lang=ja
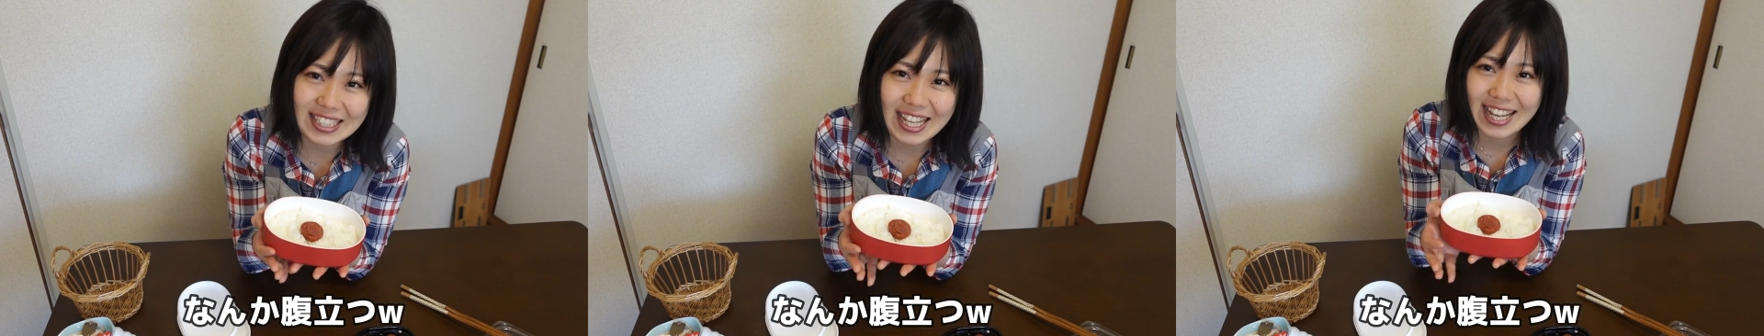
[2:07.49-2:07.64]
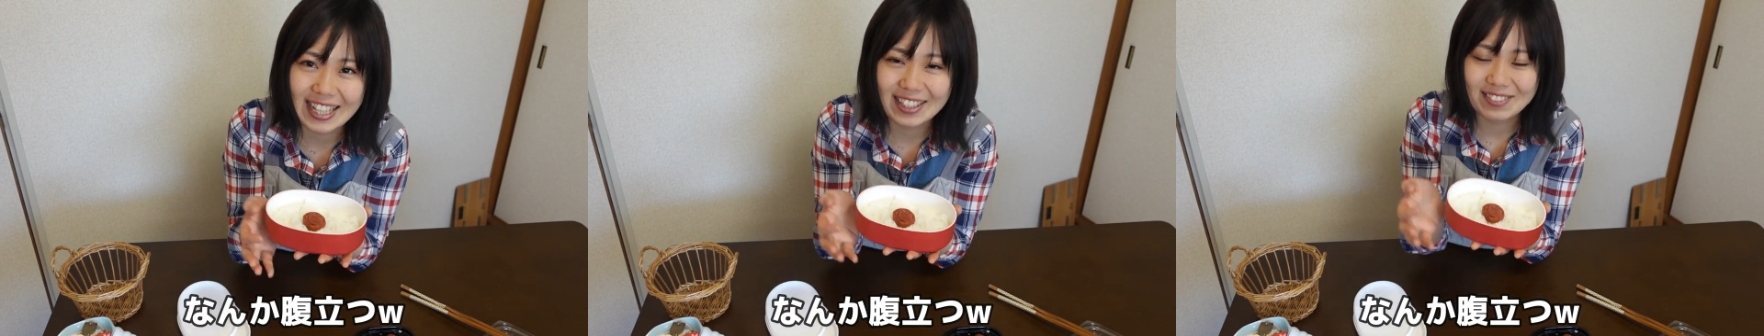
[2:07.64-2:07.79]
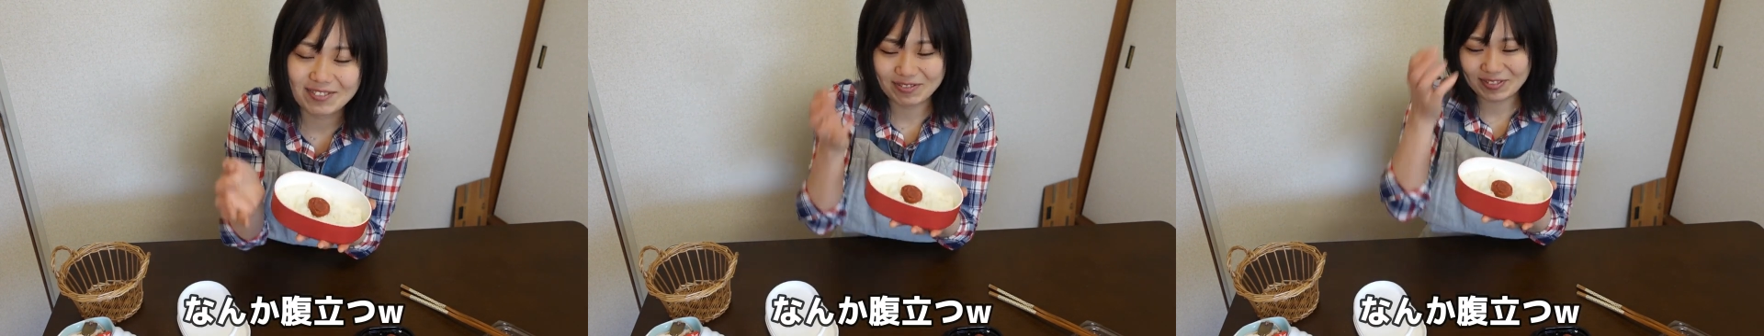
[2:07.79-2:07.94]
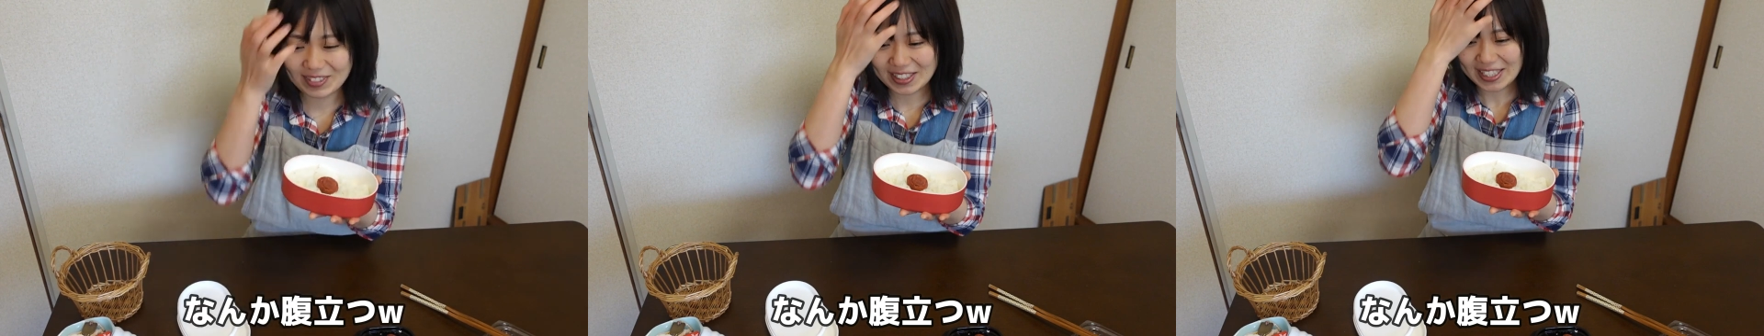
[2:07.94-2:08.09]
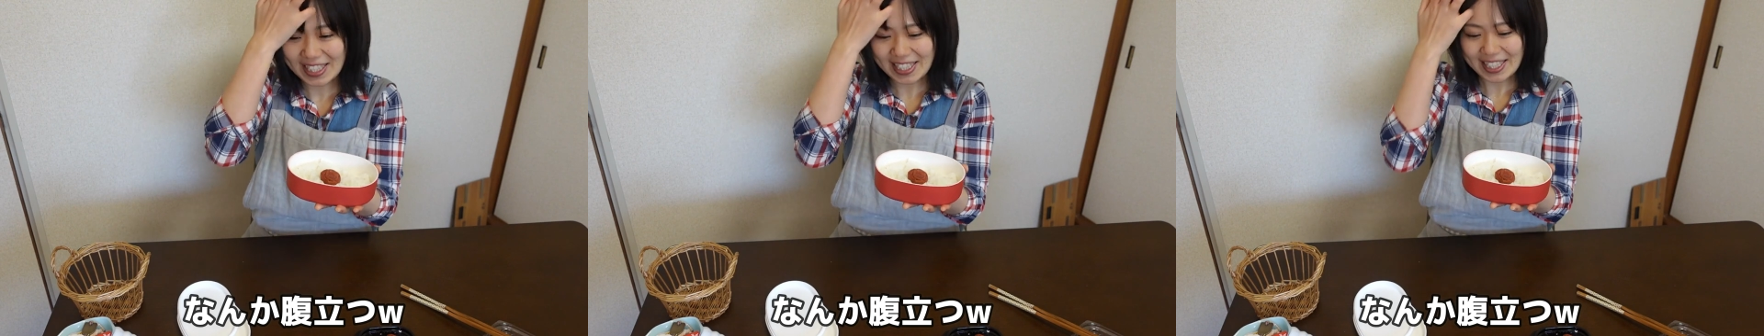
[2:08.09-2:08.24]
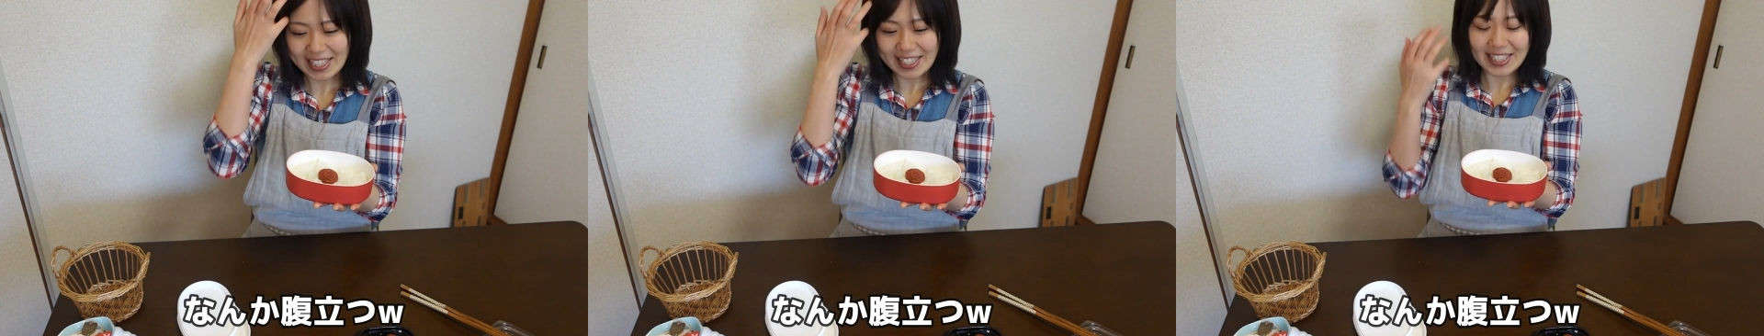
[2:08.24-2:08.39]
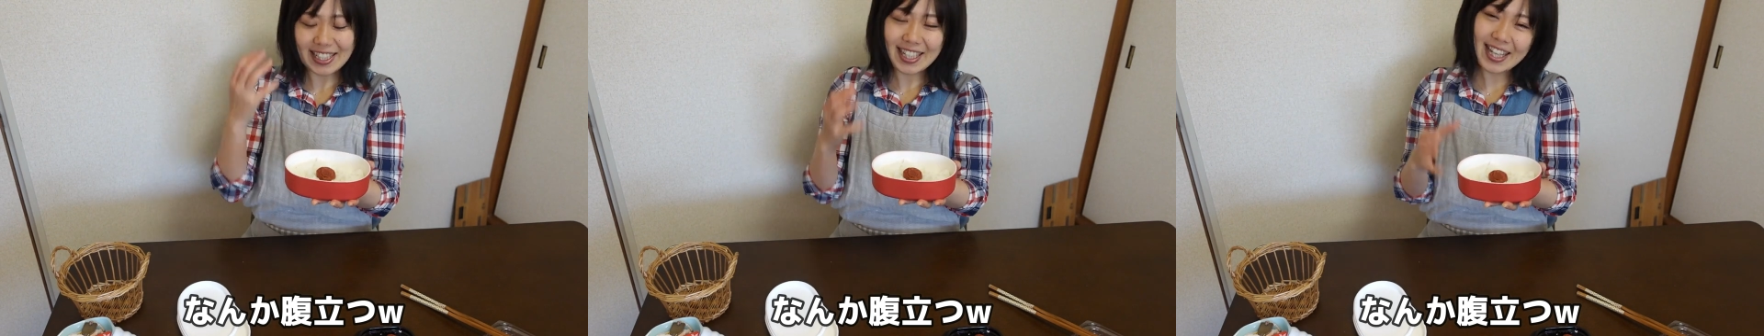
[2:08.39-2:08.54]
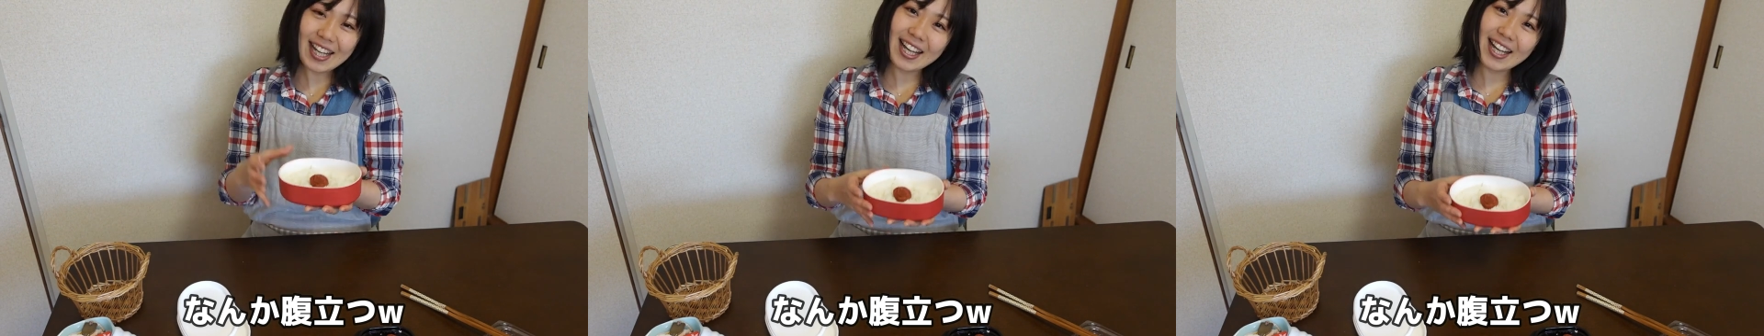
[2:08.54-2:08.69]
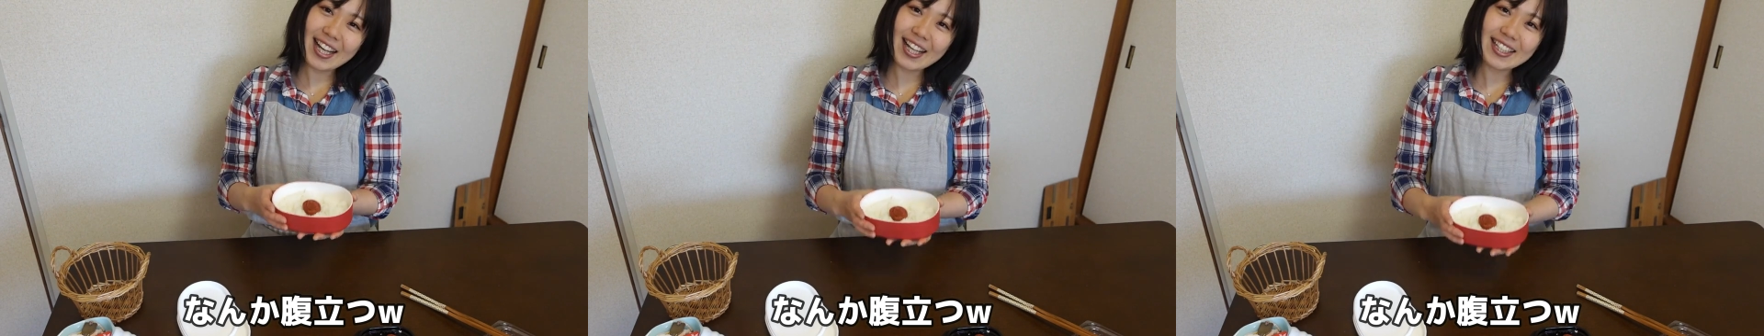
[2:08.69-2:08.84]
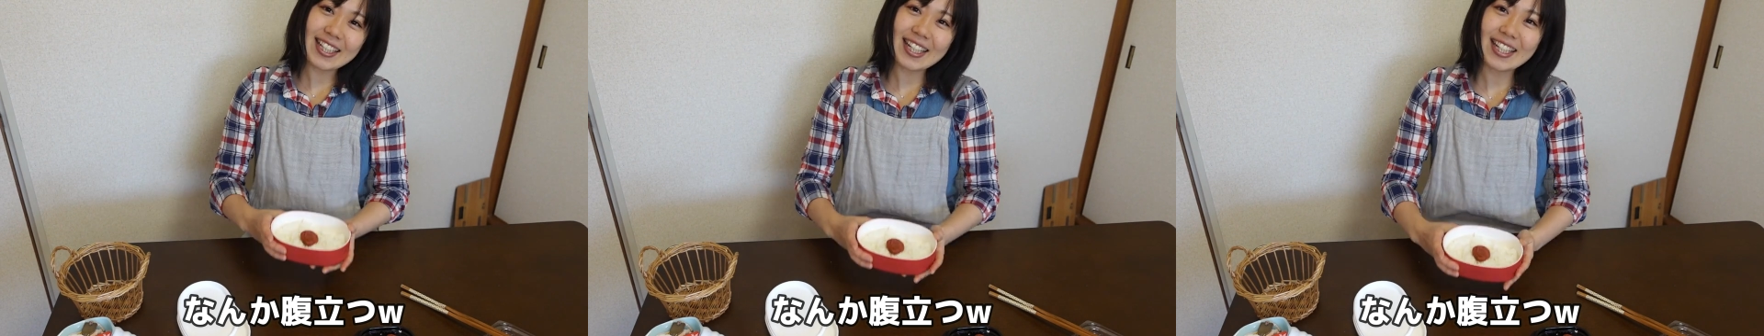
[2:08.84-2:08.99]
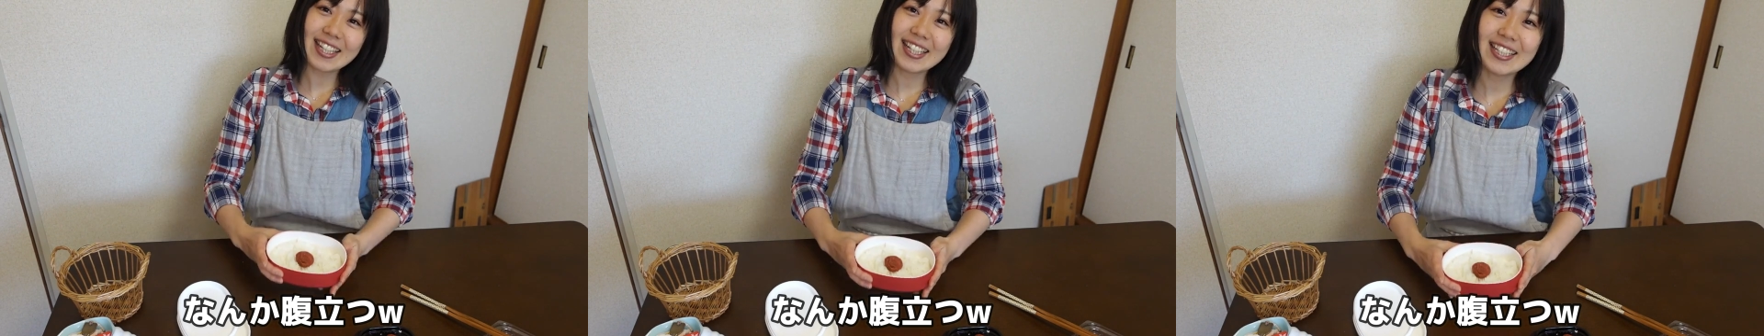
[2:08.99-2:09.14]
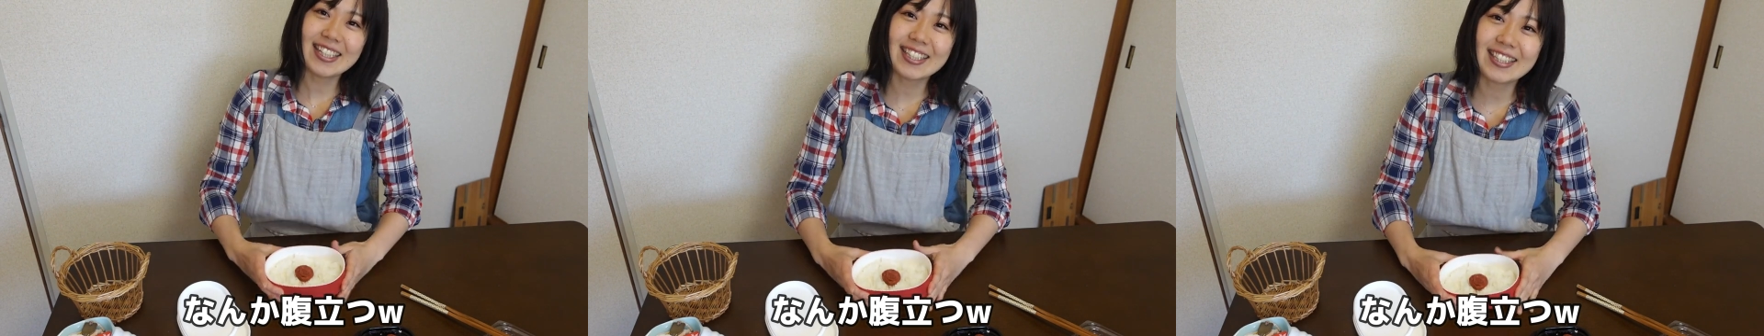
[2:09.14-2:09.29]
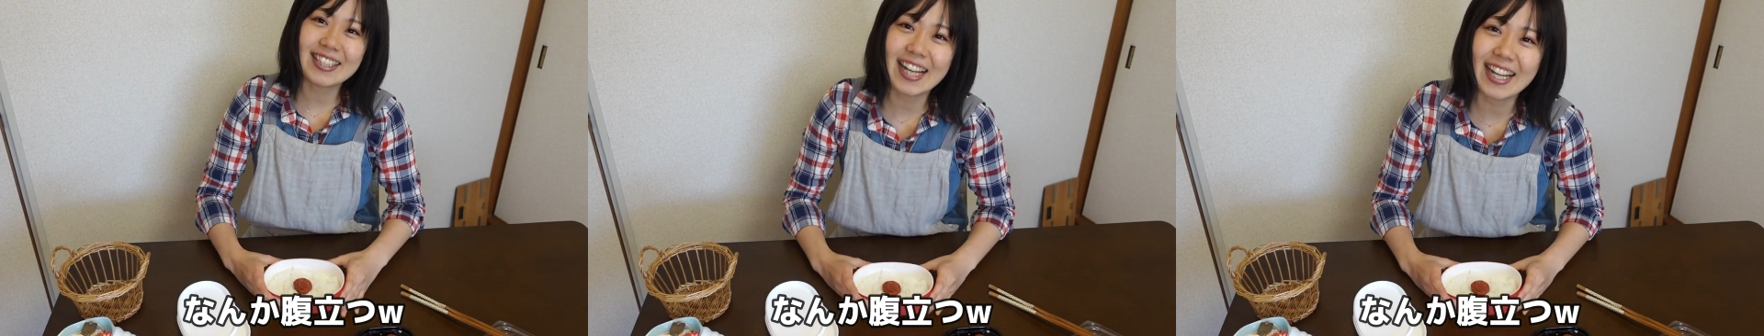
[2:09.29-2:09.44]
いやー、大変
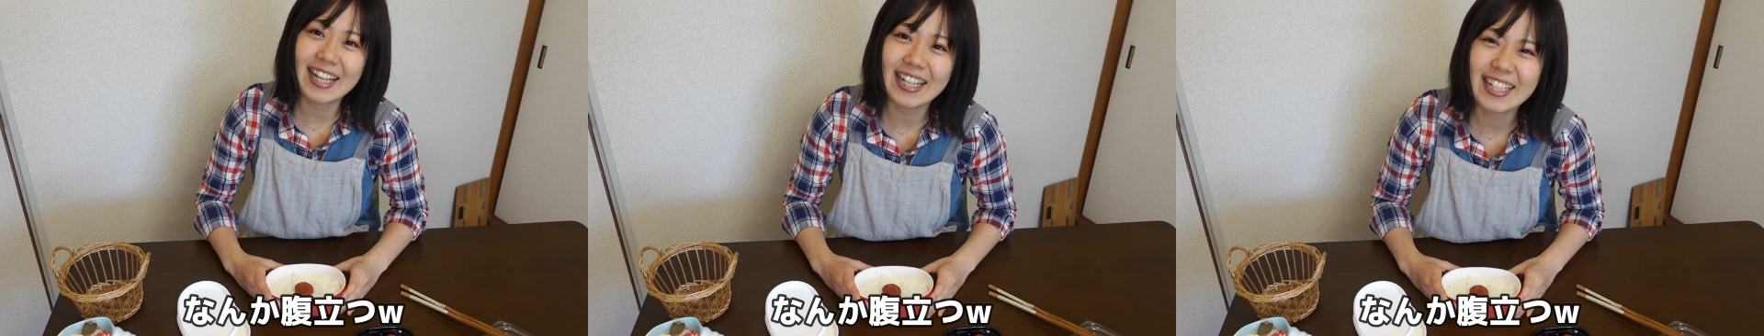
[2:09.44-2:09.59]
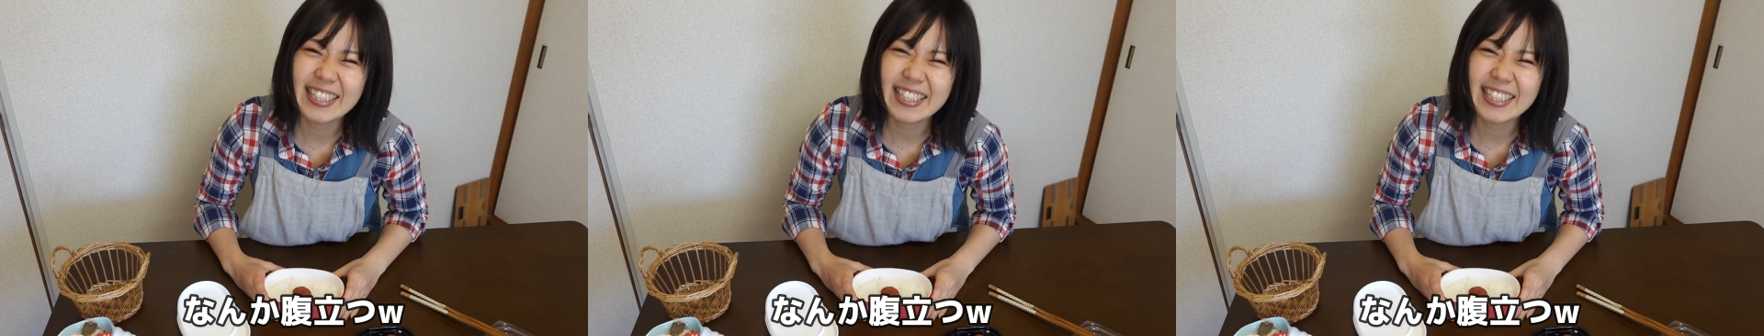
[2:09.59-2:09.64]
やった。